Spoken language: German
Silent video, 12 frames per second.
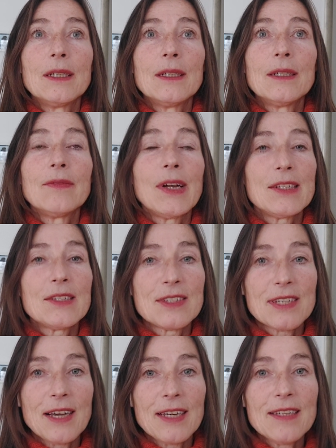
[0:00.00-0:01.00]
äh, weil es ein
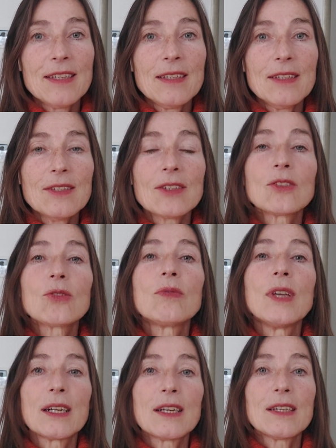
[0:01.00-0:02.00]
Zeichen ist, dass du
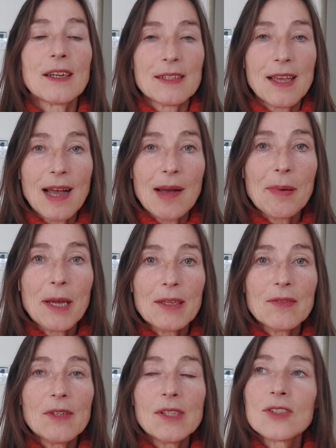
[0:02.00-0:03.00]
wirklich an dir
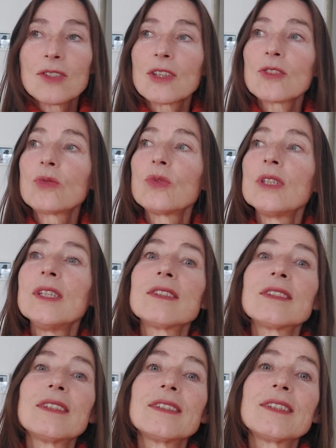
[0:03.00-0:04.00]
arbeiten willst, dass du
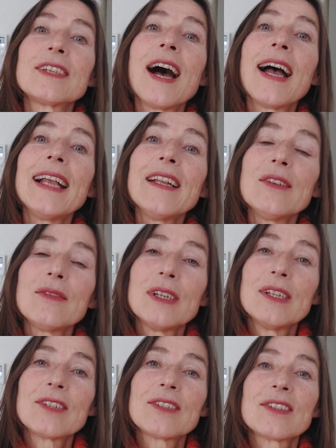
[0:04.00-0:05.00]
dies, das heilen
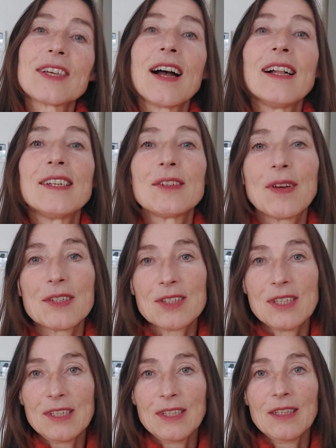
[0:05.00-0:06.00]
willst, das Alte, was
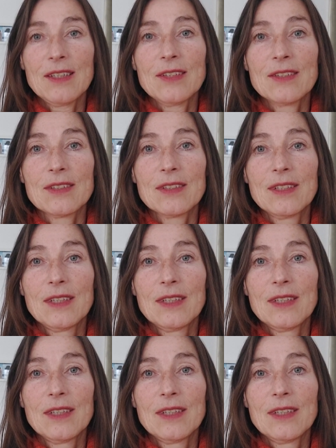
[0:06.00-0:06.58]
in dir ist.